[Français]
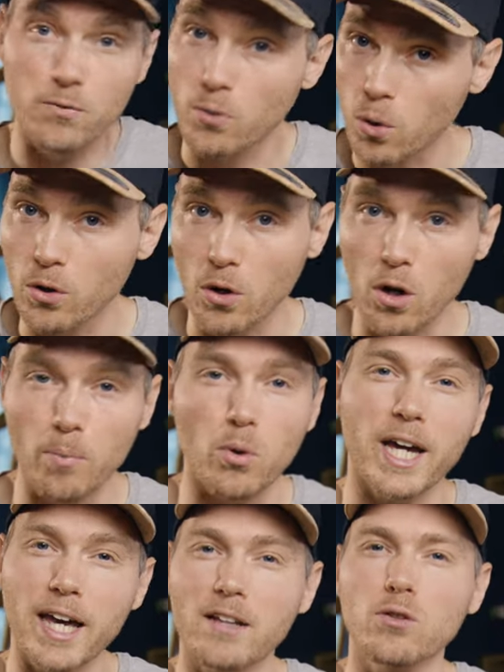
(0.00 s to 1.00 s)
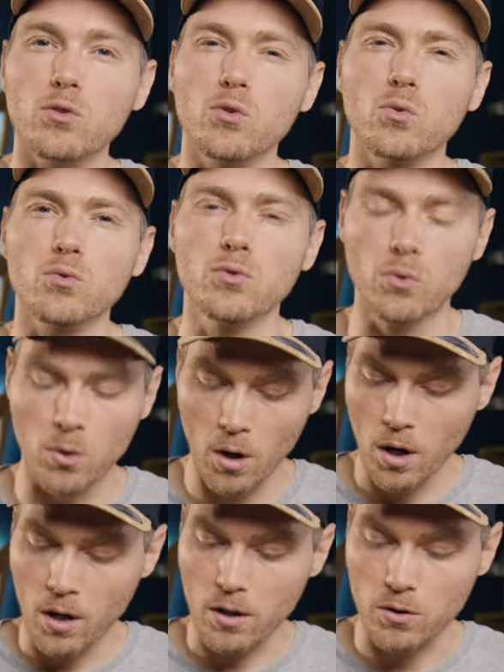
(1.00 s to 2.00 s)
vlogueurs, pour les créateurs de contenu
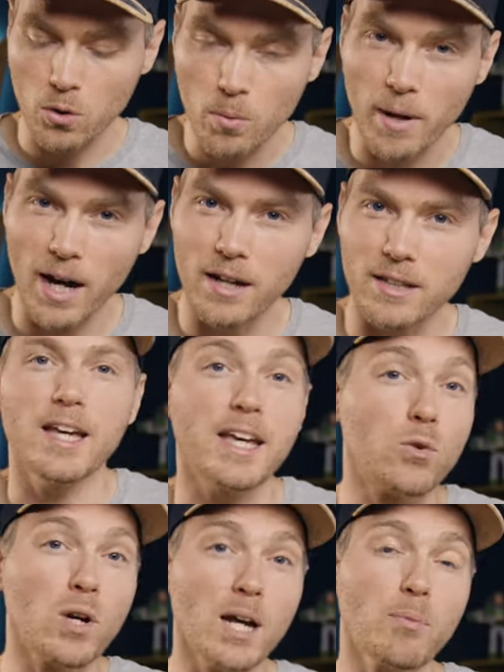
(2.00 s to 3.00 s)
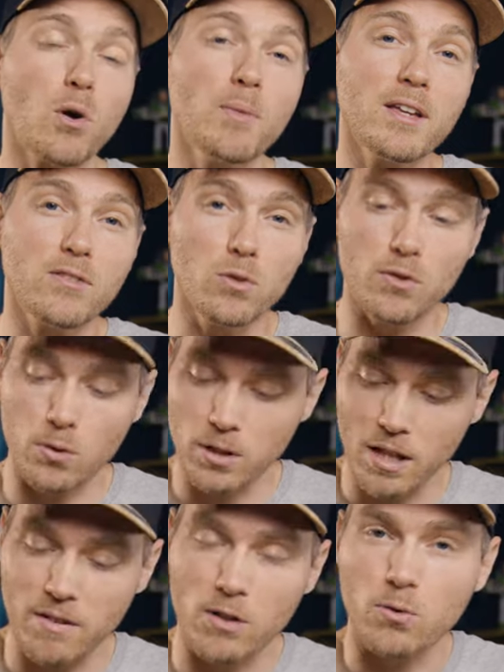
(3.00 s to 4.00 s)
nomades. Et donc la promesse de
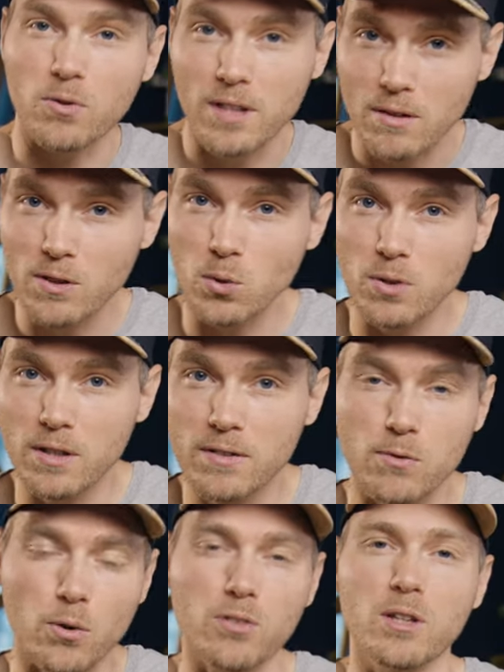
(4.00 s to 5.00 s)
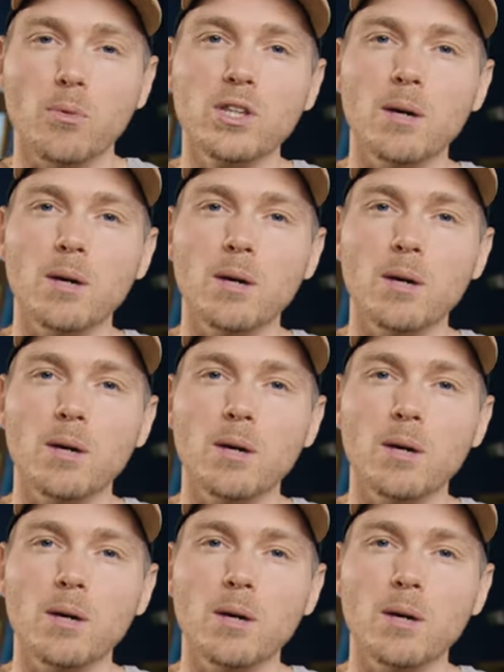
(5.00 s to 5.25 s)
Sony avec ce ZVE10 c'est forcément